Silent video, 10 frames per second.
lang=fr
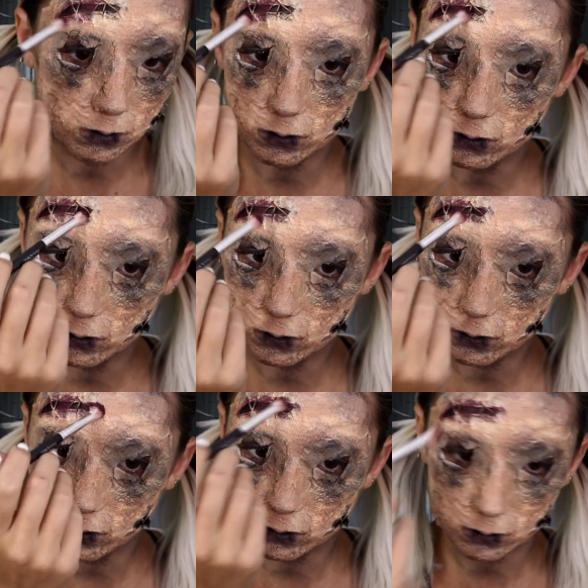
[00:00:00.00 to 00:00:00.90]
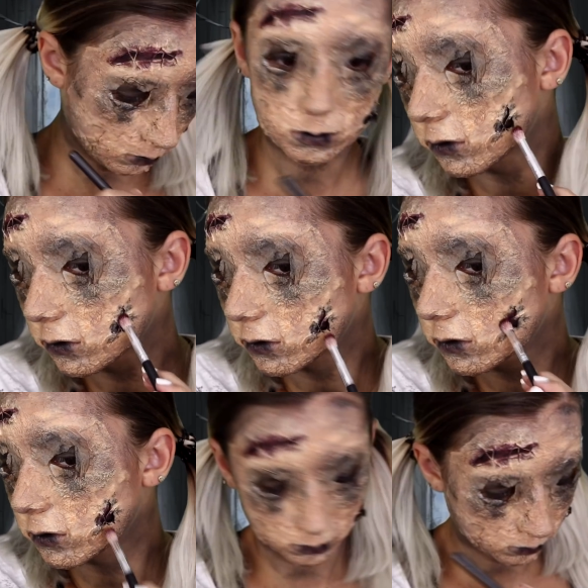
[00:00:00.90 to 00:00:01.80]
foncé et je viens
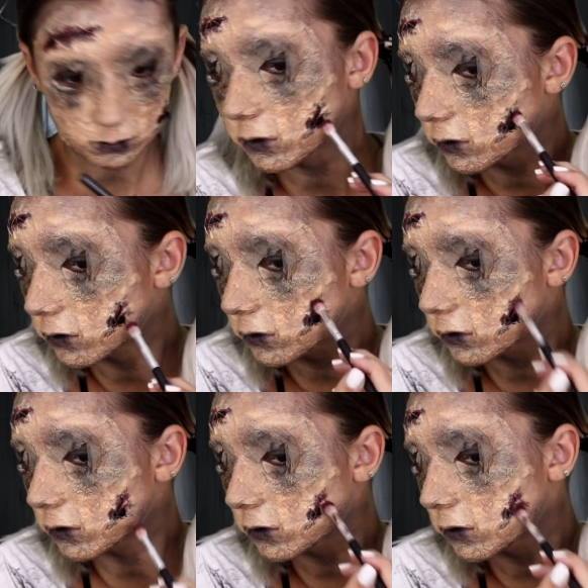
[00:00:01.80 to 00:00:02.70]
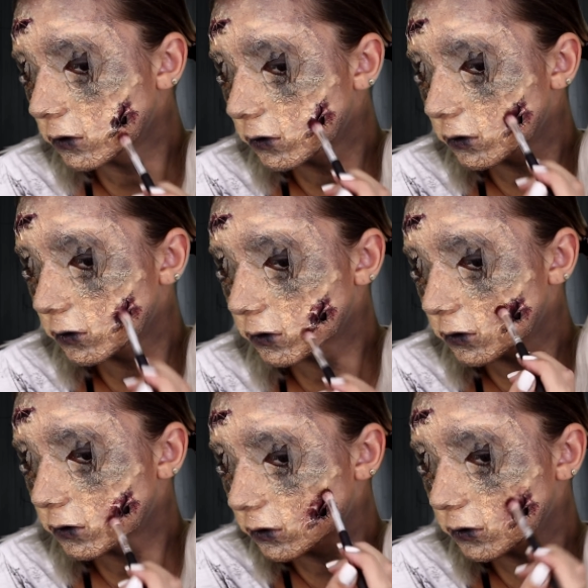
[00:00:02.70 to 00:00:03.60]
tapoter tout autour de la blessure.
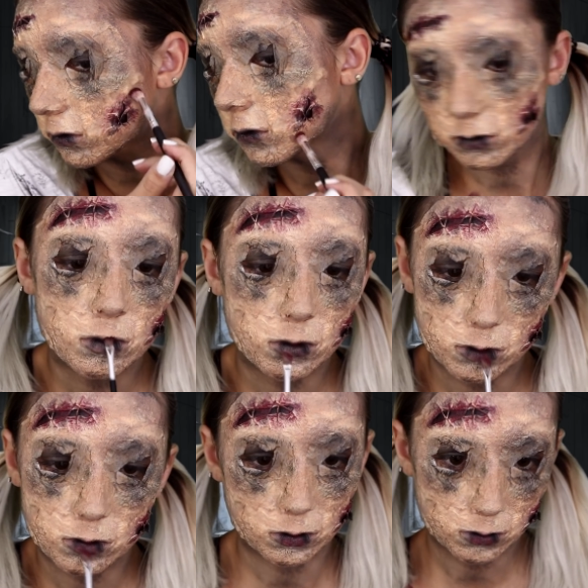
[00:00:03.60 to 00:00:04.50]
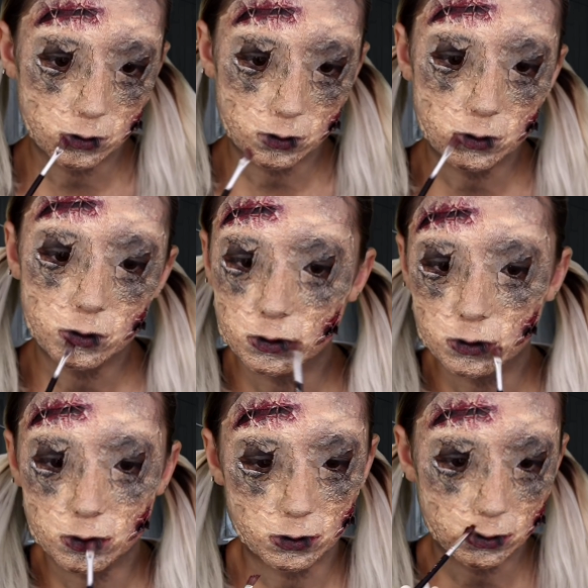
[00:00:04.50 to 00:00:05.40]
J'en mets
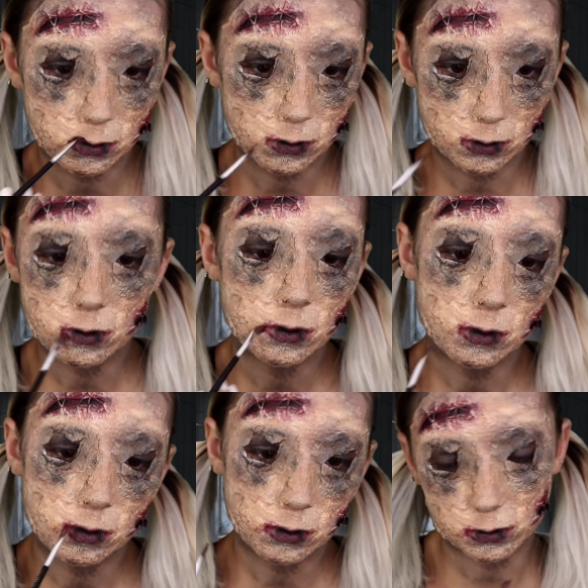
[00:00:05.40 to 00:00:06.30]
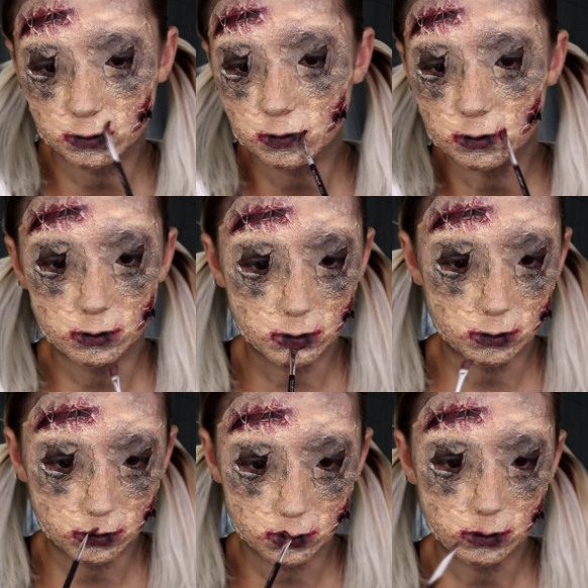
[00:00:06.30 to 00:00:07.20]
aussi euh, sur la bouche mais aussi
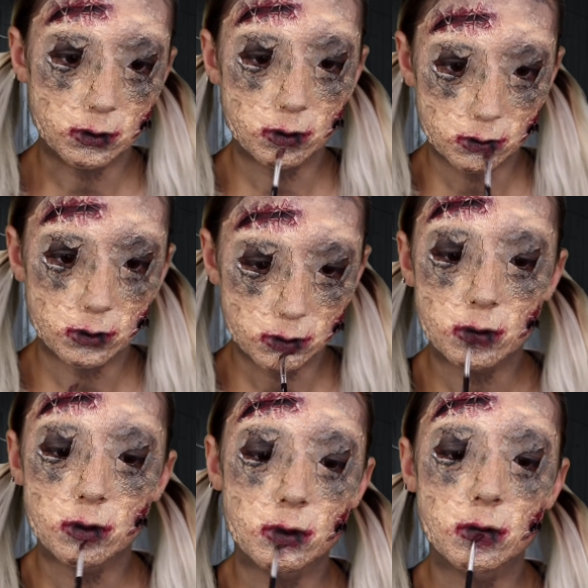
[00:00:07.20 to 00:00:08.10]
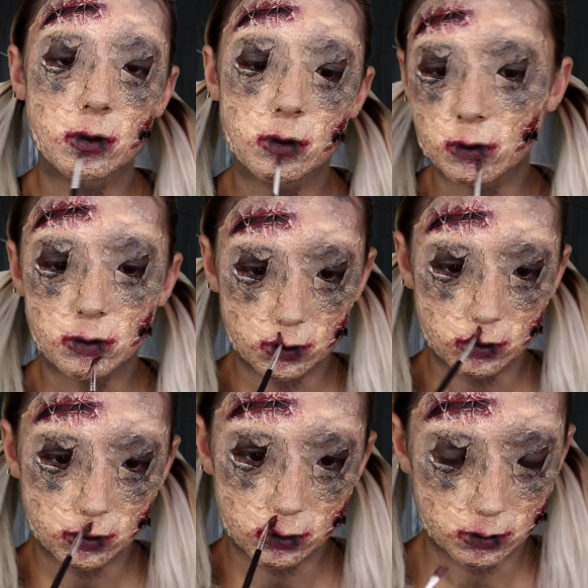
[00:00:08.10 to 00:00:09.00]
autour comme si mon rouge à lèvres avait
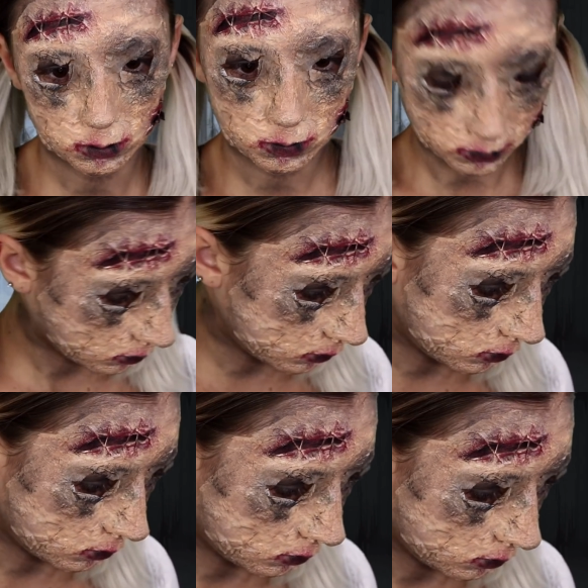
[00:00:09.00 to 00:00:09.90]
débordé euh,